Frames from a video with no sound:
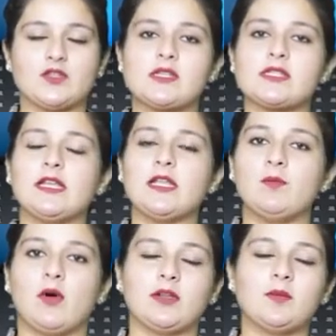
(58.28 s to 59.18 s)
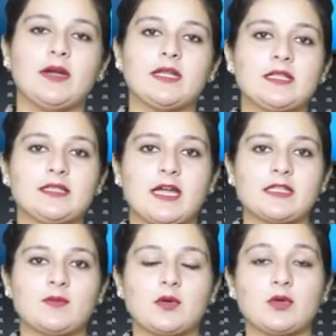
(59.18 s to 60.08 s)
जिसके लिए मॉडर्न मेडिकल
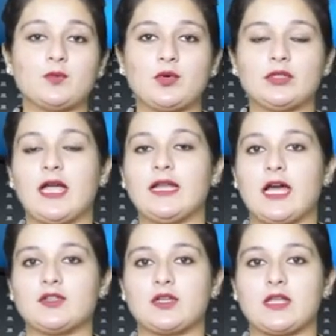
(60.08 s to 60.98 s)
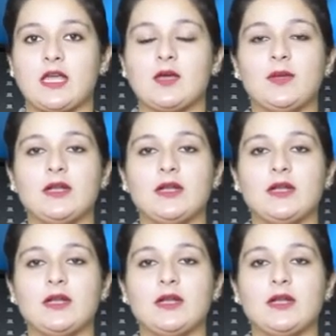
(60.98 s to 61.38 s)
साइंस में कोई पुख्ता इलाज नहीं है